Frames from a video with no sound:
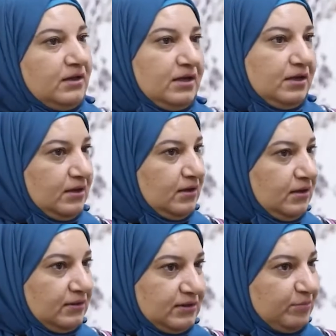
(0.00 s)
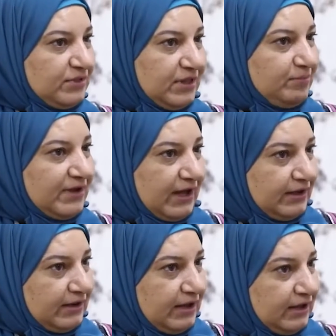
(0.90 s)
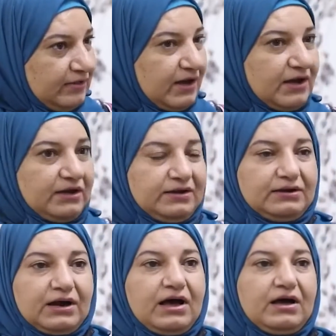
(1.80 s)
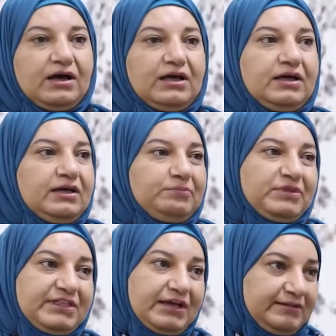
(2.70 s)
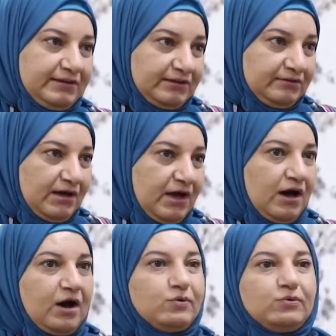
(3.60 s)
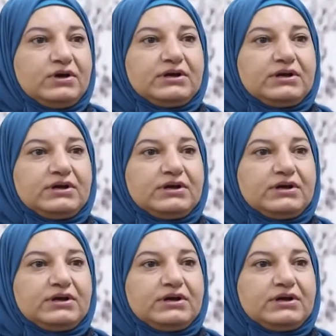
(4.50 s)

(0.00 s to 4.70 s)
آه، تم التبليغ عنه اذا كان اكراه آه، بالتهديد او